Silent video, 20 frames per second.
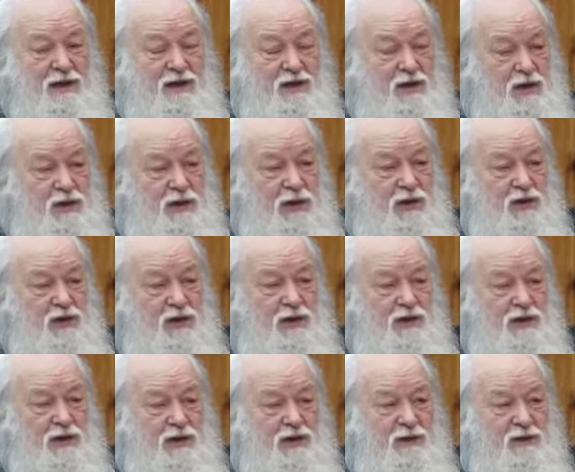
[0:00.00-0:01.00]
Кто такое,
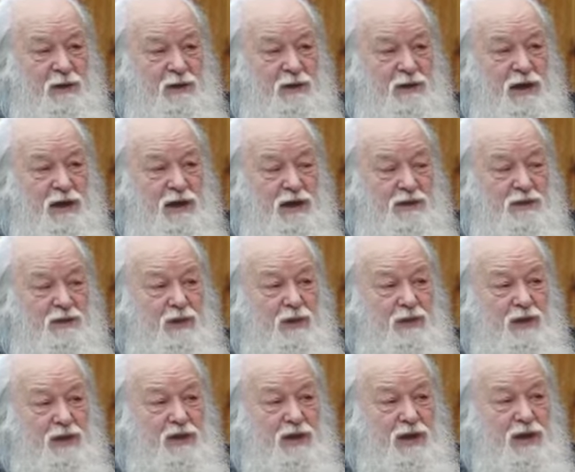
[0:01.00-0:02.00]
я вспоминаю,
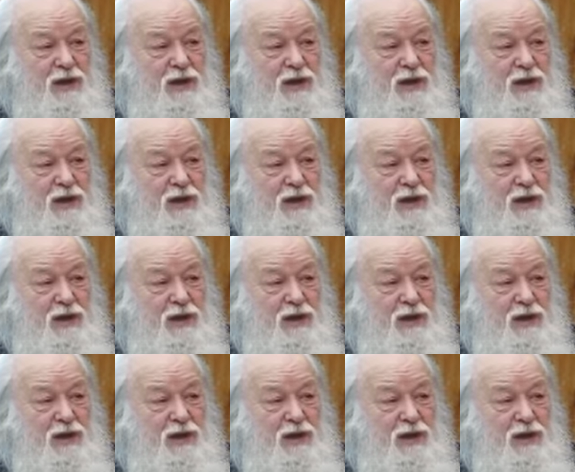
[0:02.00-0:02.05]
вспомнишь,